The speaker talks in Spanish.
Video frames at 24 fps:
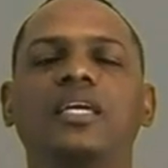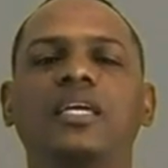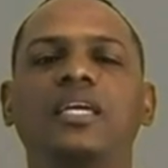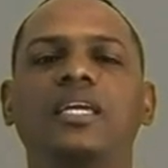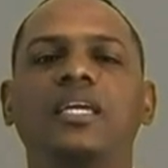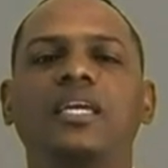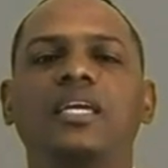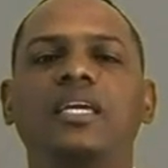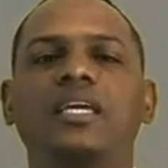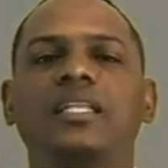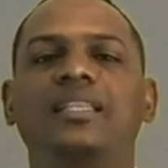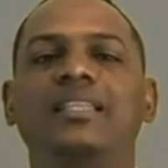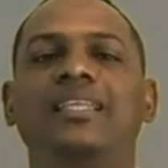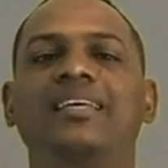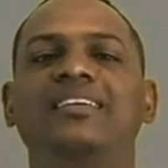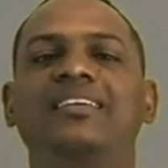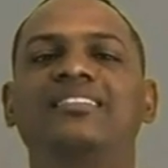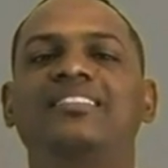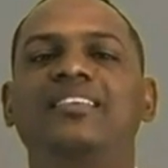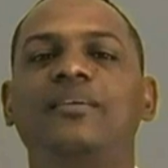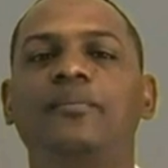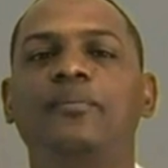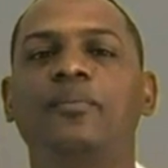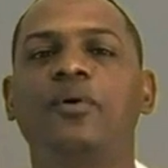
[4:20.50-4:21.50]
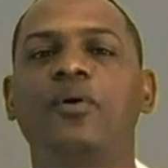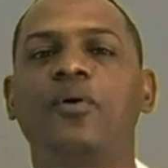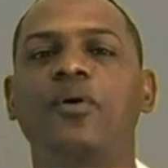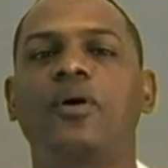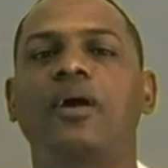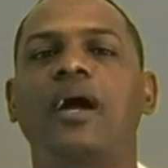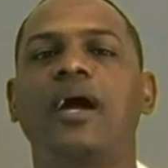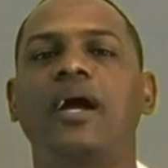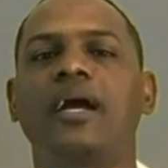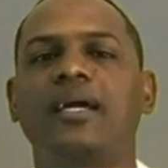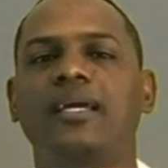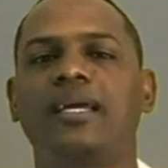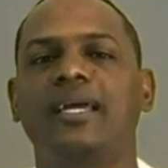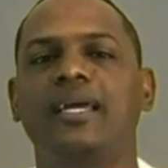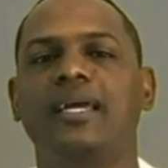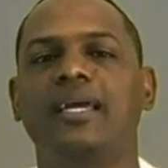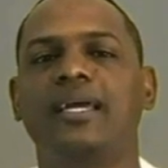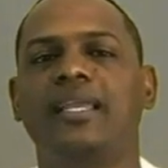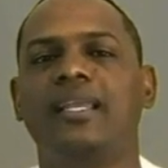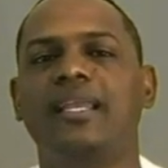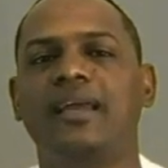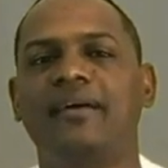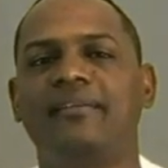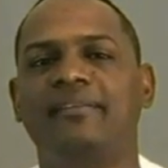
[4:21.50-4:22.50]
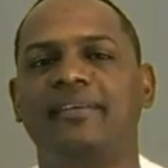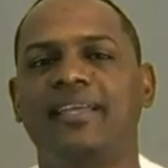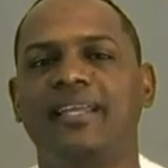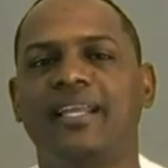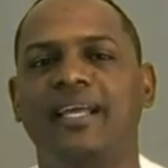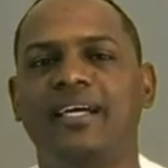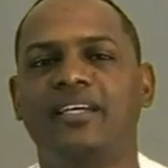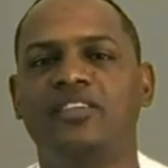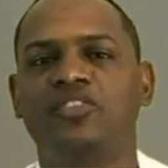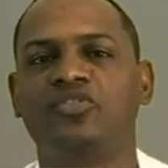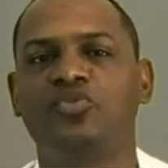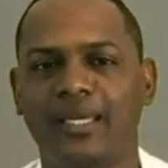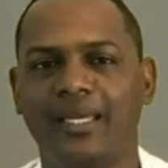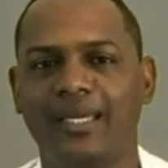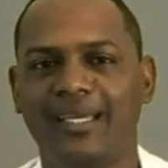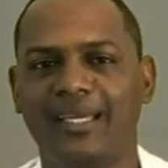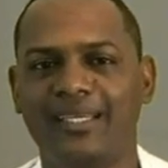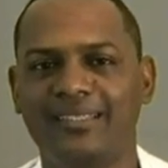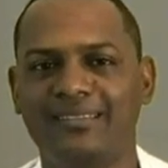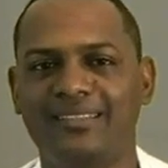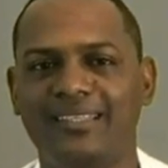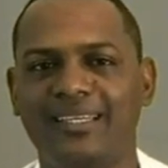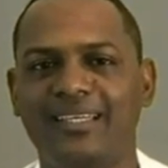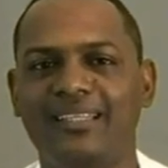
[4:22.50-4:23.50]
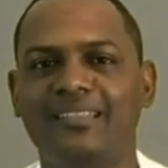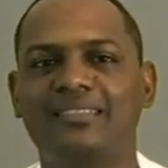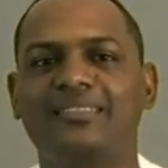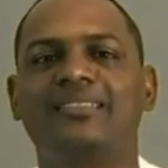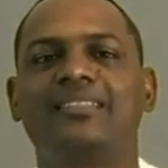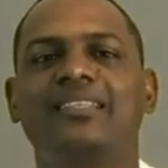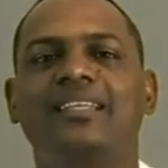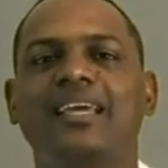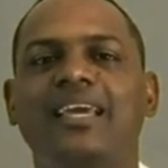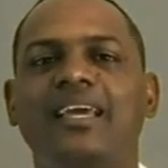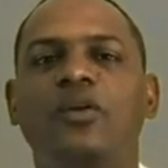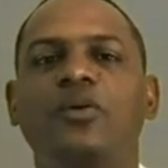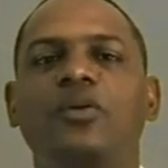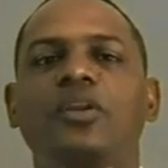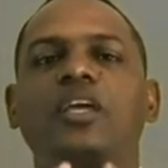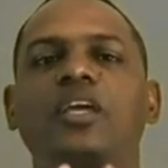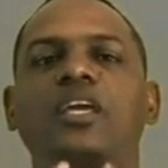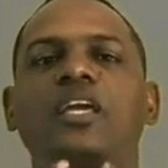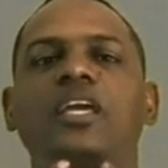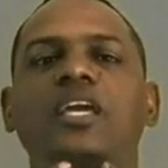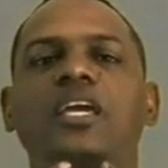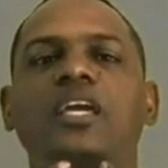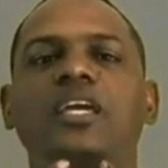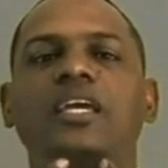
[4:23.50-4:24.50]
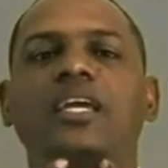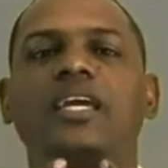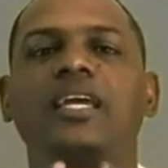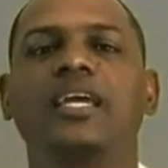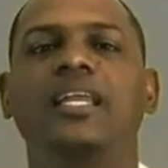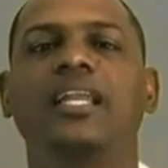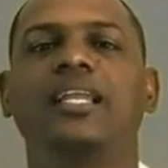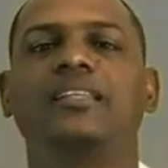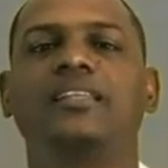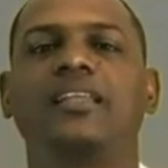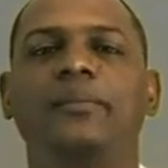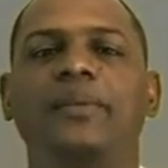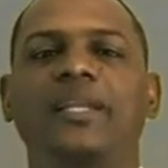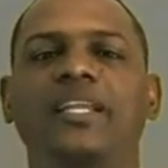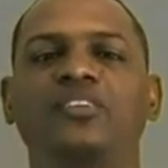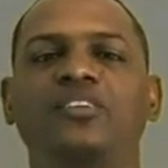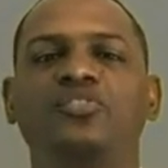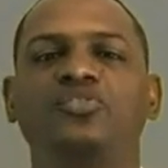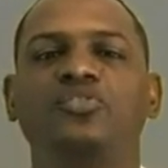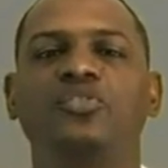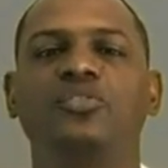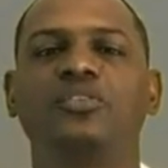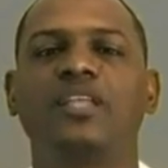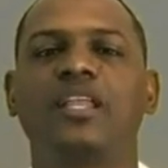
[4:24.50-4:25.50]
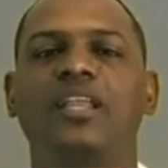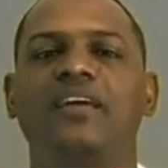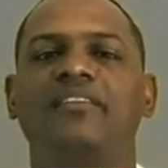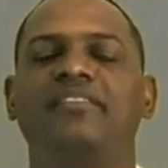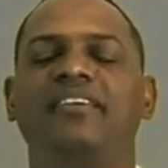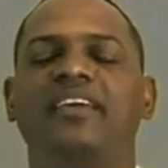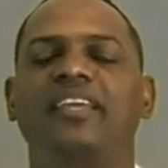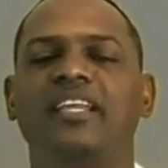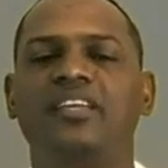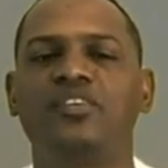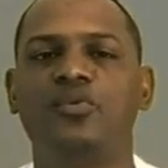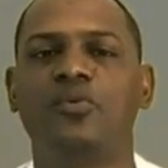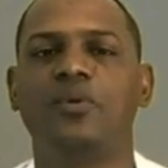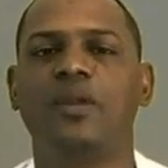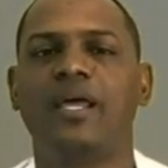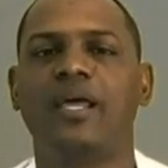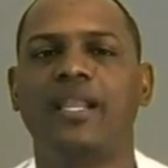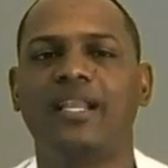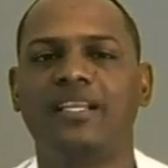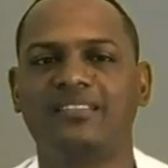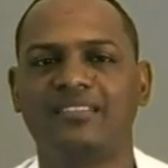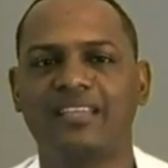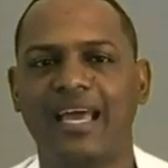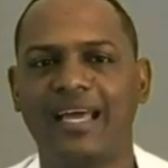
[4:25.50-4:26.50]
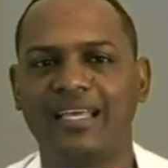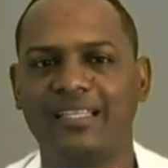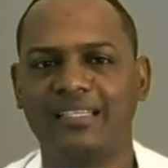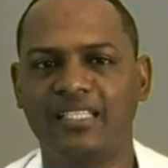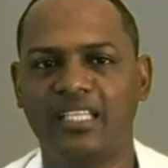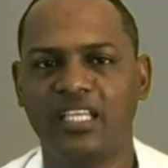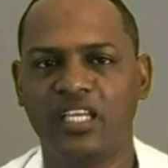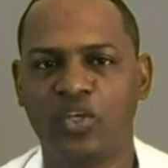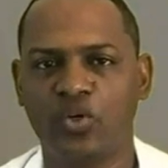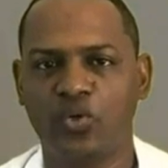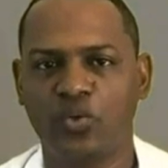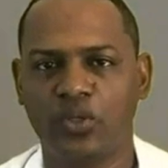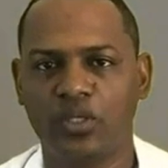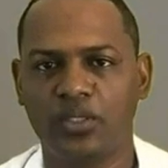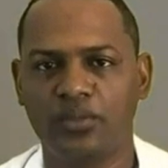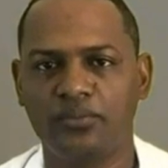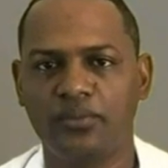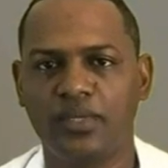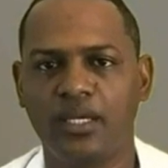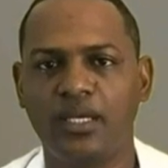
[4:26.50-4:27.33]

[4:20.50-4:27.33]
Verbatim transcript: y desembocan en la vena. Ese es el origen y la terminación de las venas yugulares anteriores.